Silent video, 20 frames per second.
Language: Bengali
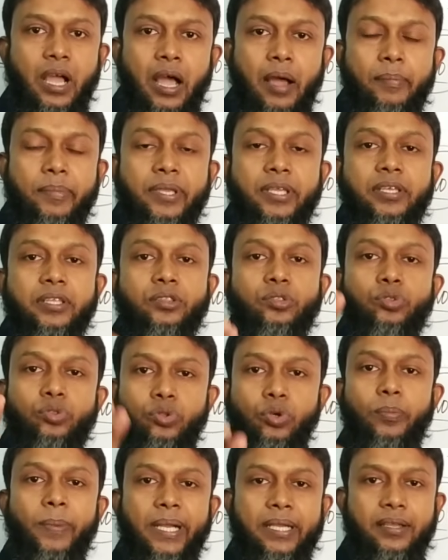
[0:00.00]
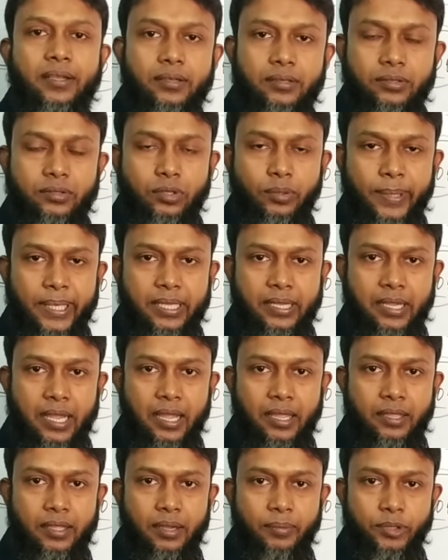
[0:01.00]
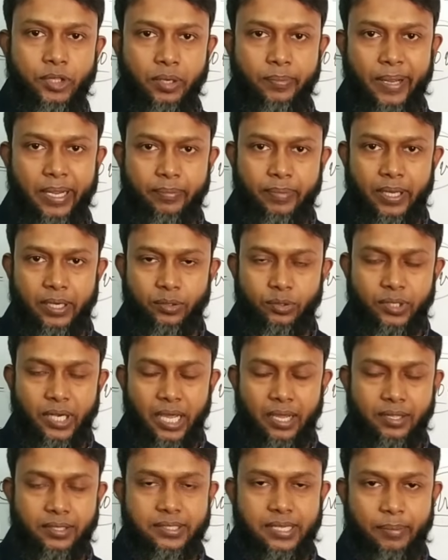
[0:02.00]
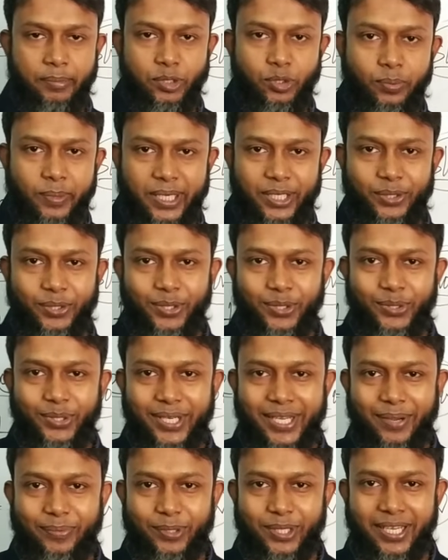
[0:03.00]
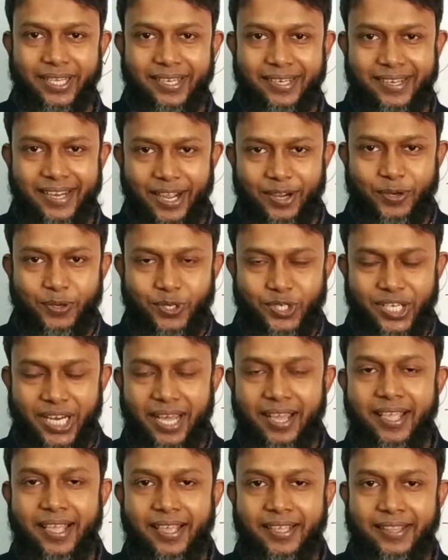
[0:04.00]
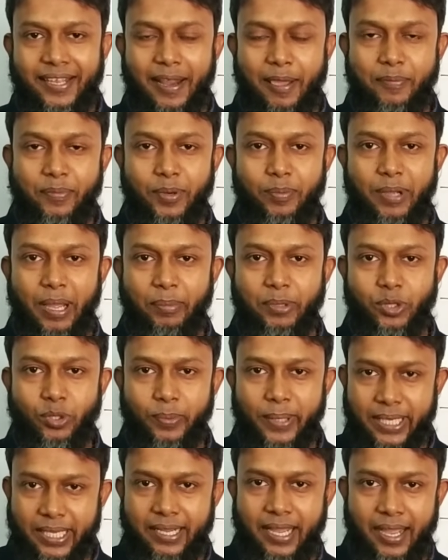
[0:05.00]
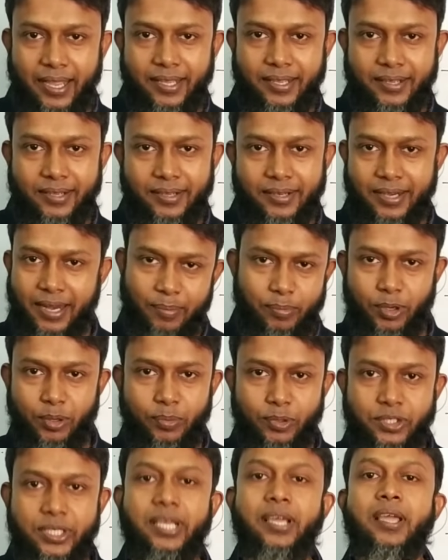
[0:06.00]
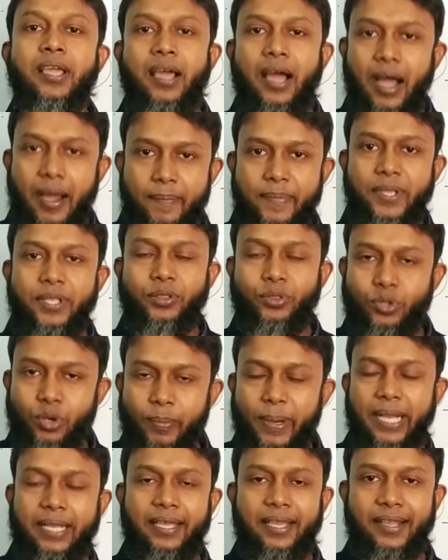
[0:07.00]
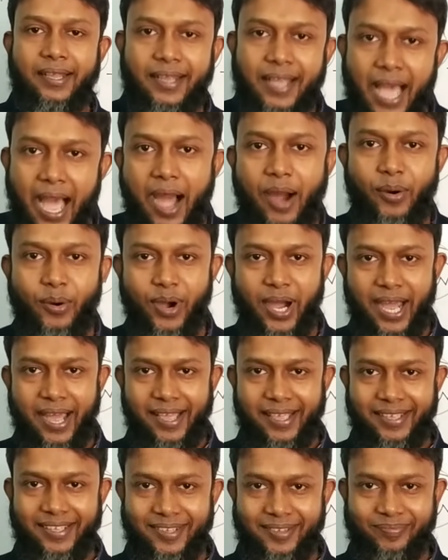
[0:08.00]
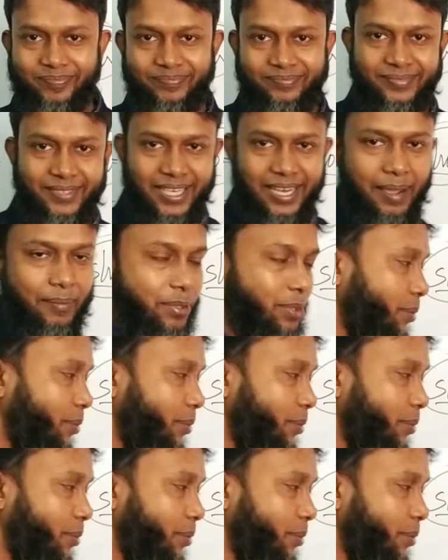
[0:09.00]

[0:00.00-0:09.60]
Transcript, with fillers: আমি তোমাকে তোমাকে খাই আমি তার বাঘ ভাল্লুক না যে আমি তোমাকে ধরে ধরে খাবো তাকে না রাক্ষস না তাহলে আমি বলবো আমি তোমাকে খাই না বলবো যে আমি তোমাকে খাওয়াই তাহলে আমি